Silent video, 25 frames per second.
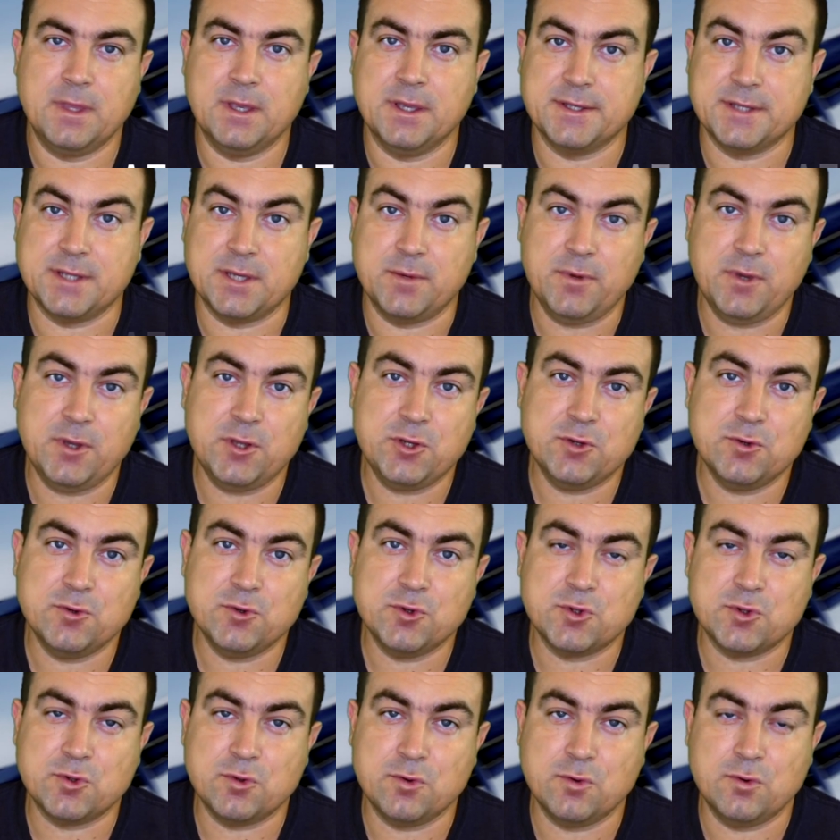Замечу,
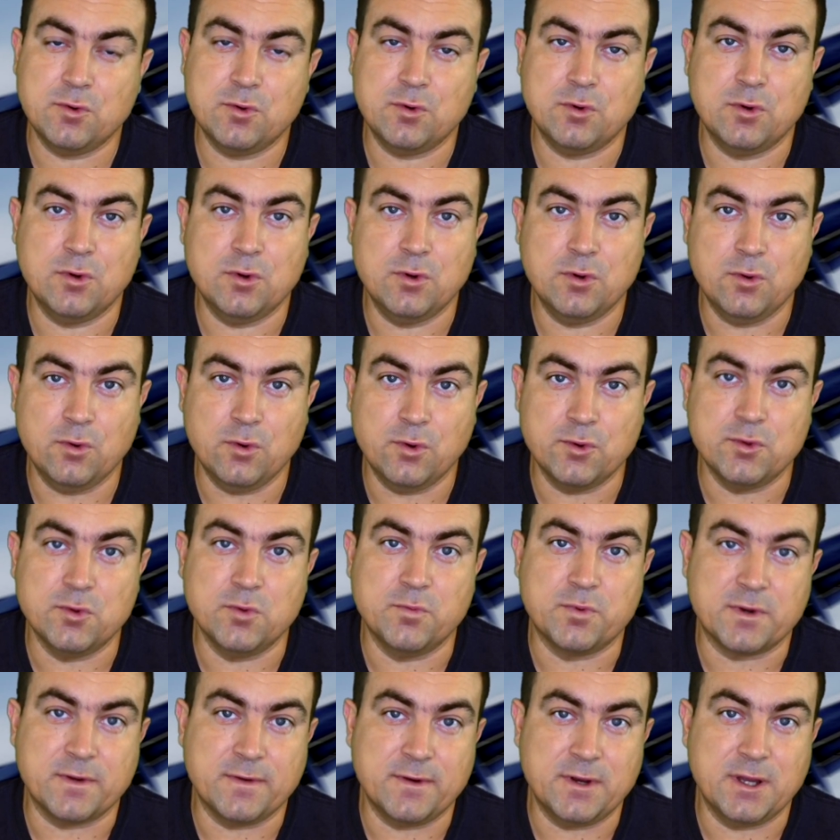что он
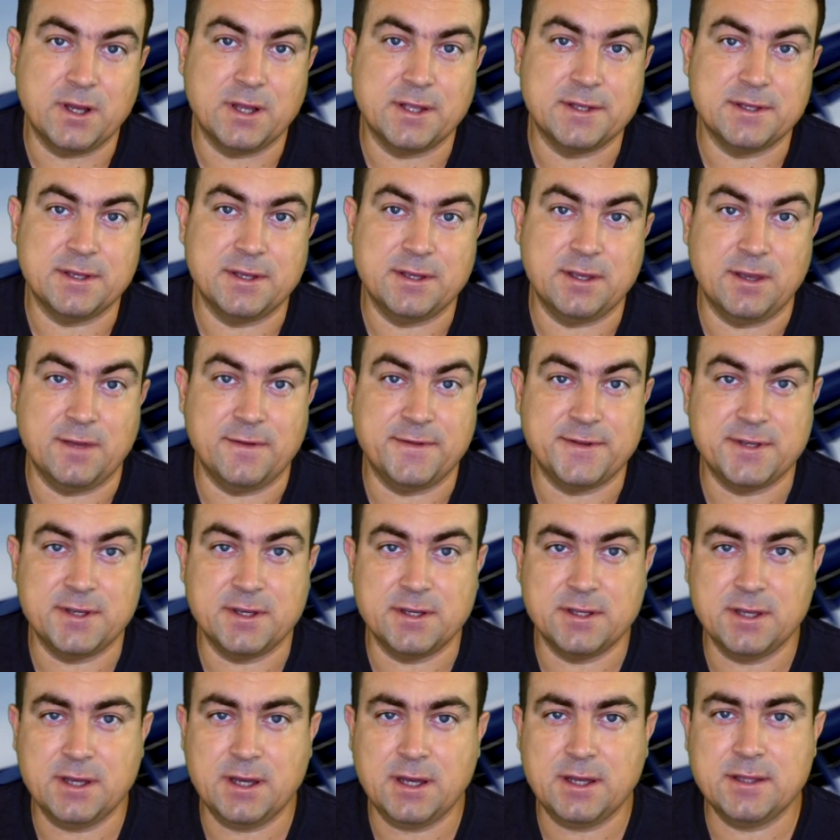управляется ей
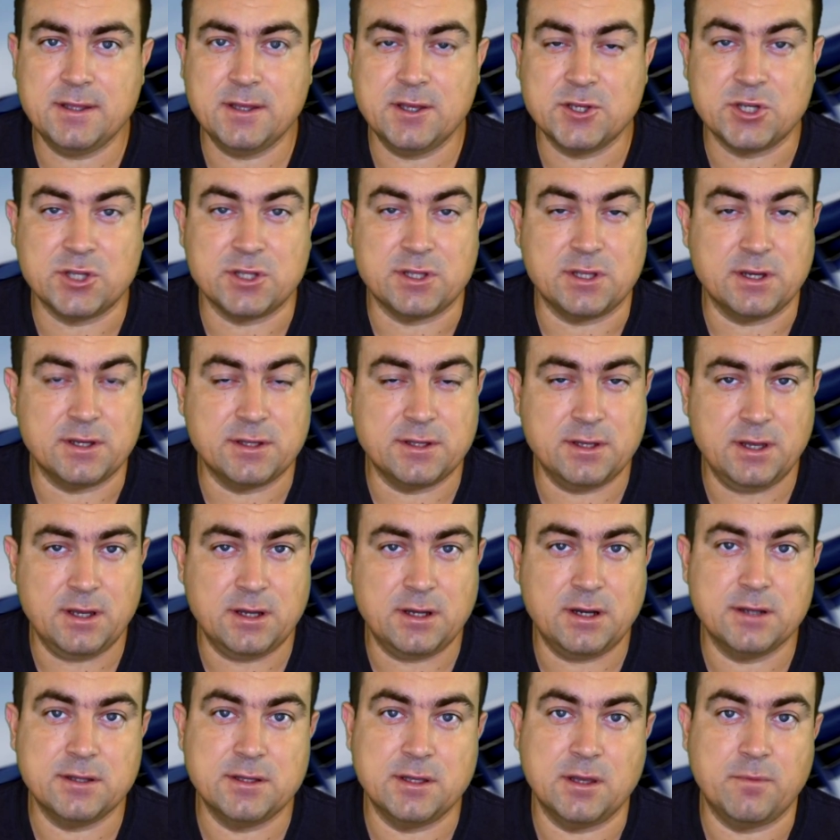всегда, даже тогда,
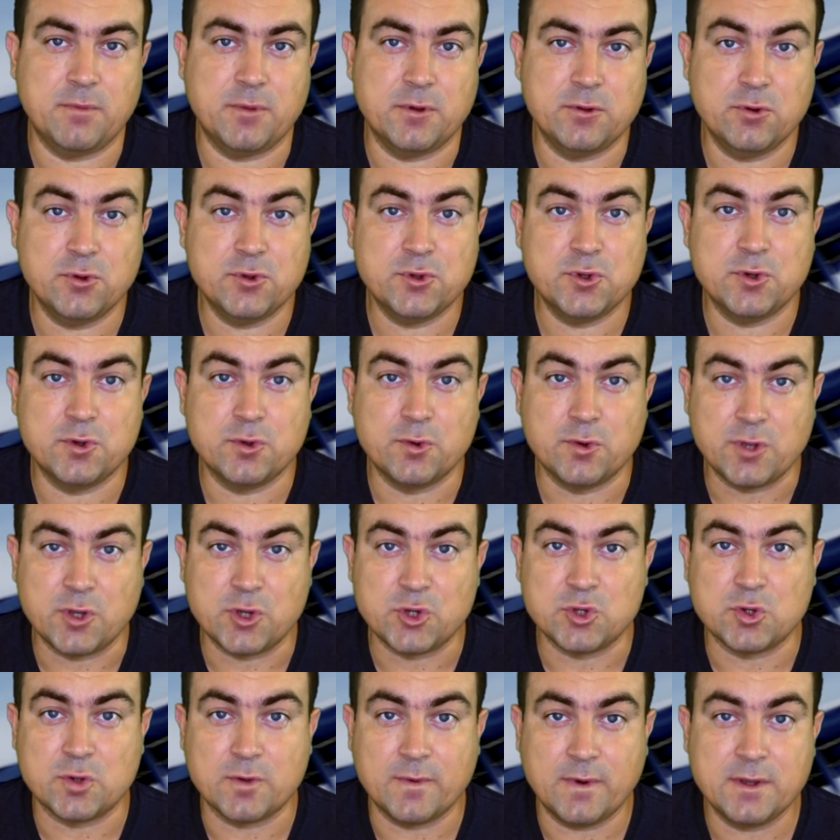когда пилот крутит
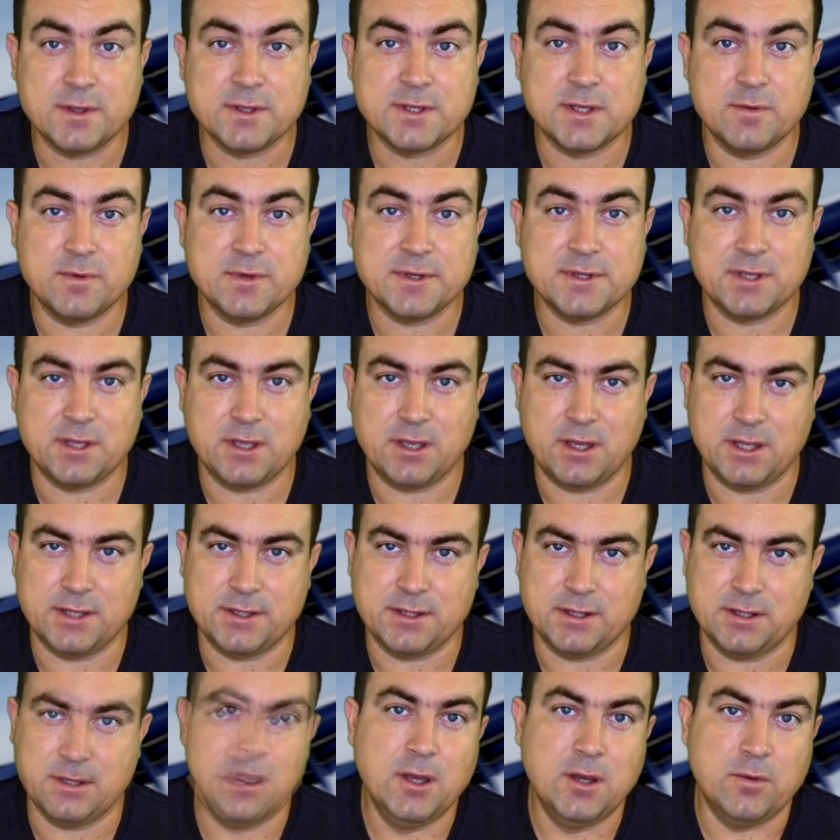штурвал
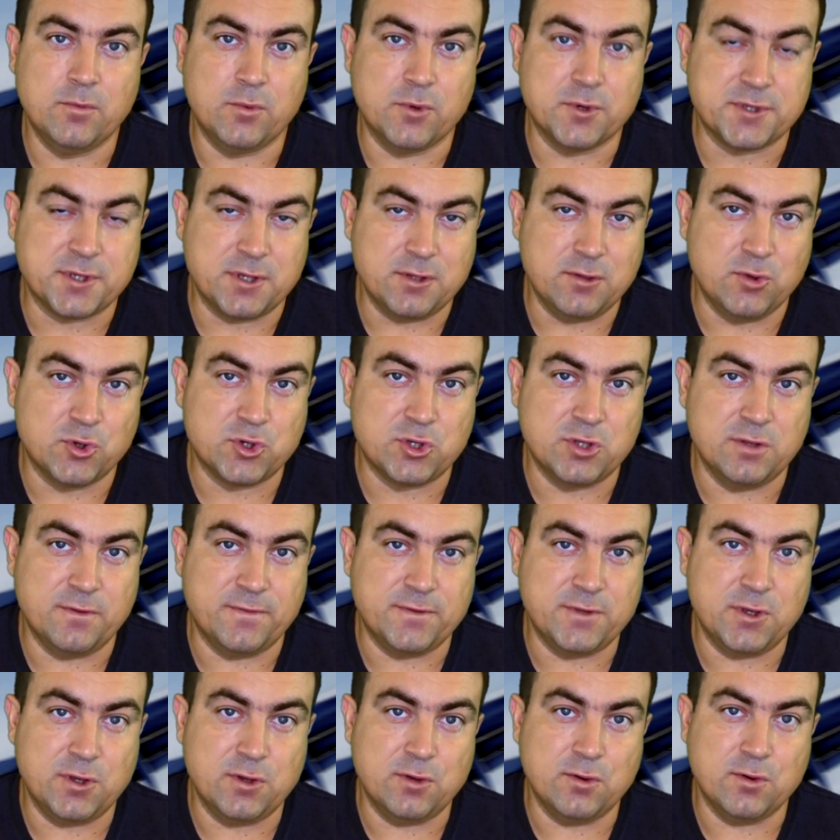самостоятельно. По заложенным
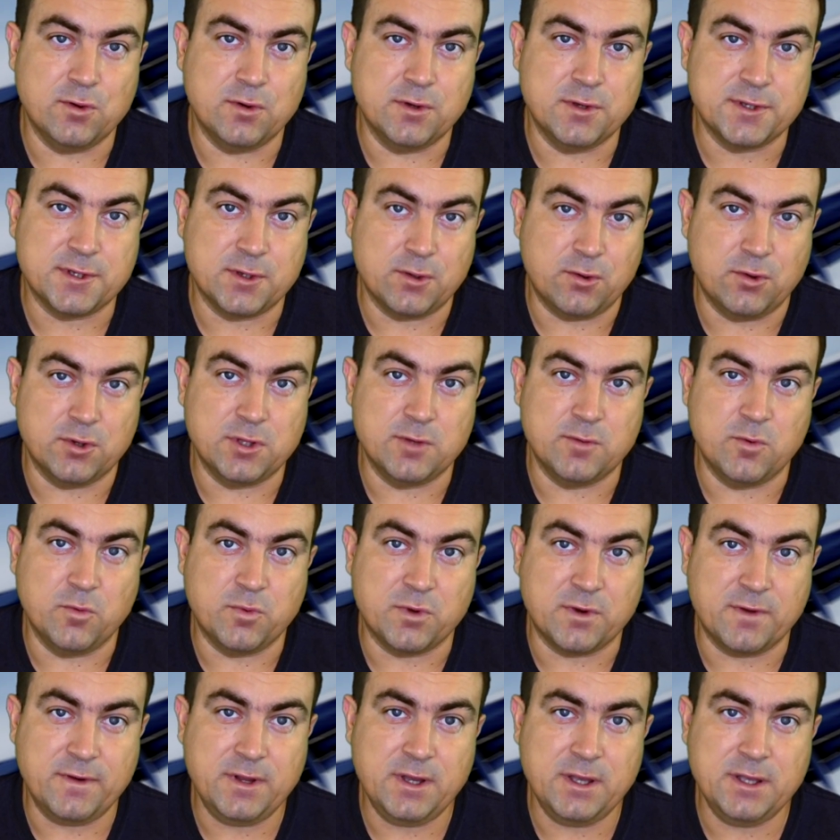в нее законам
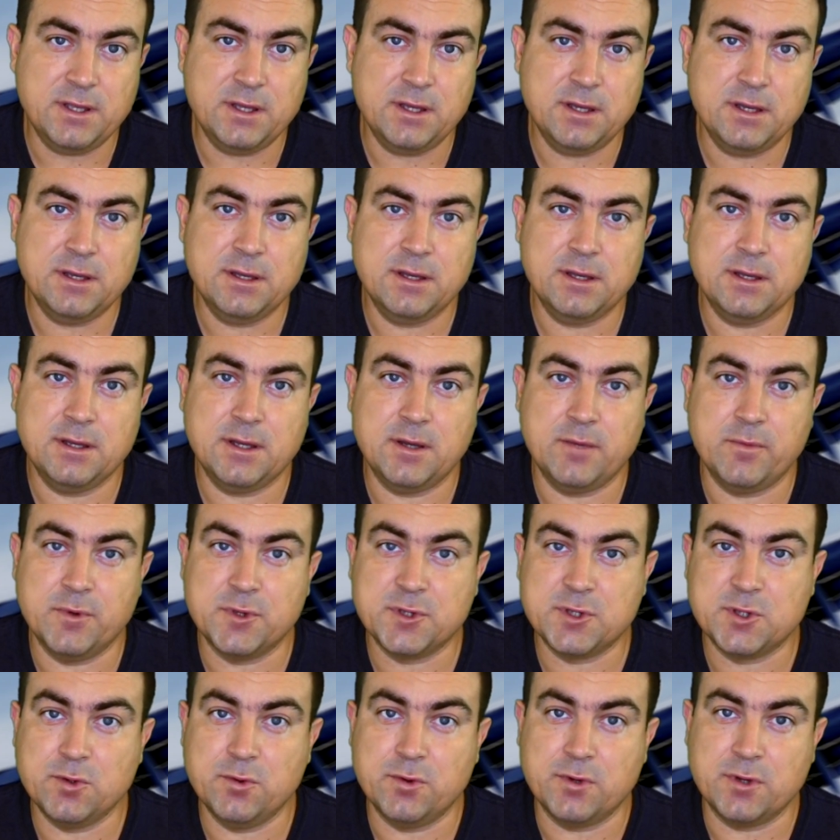управления,
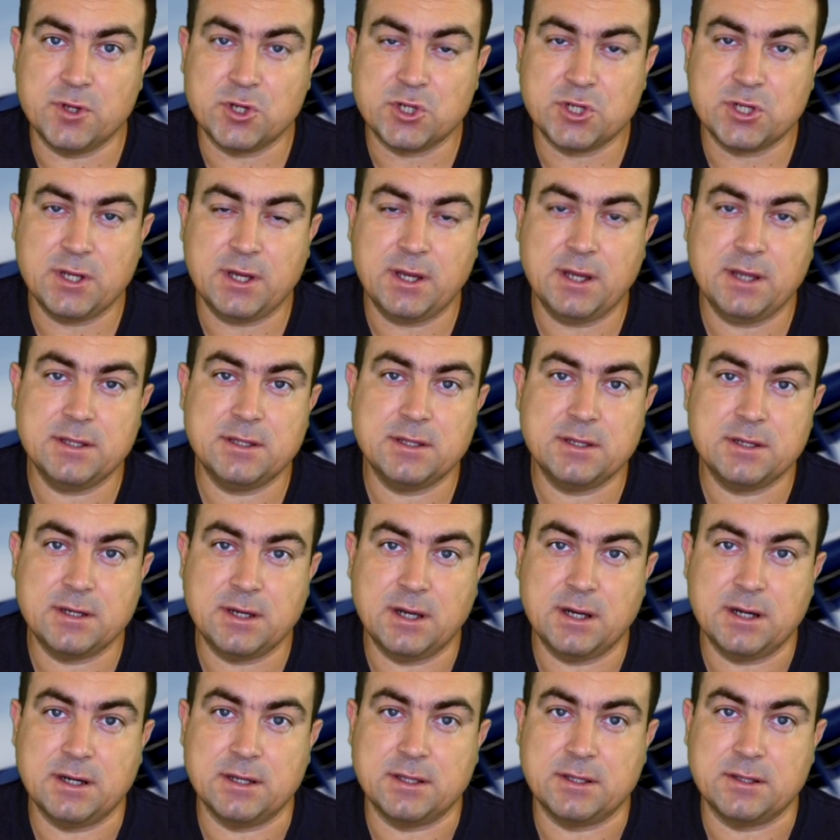АБСУ решает,
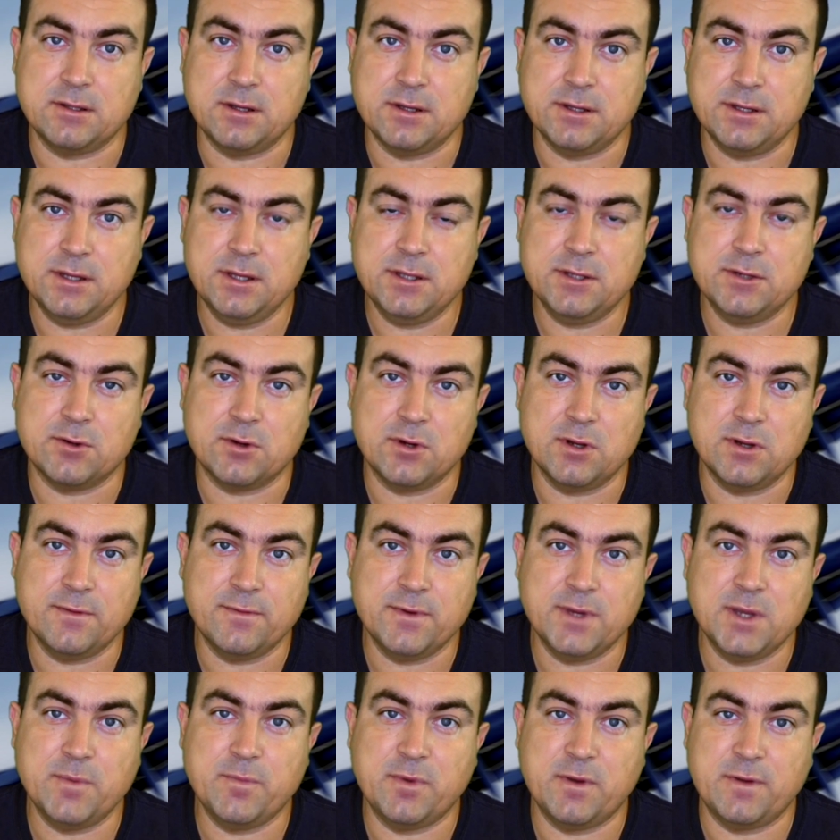как отклонить
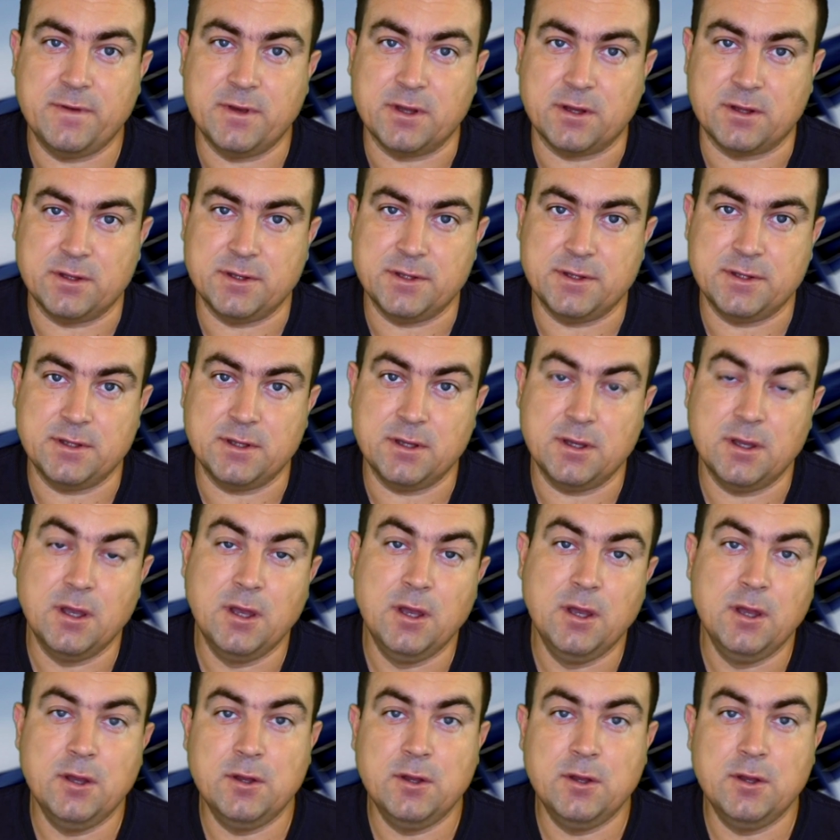рулевые поверхности.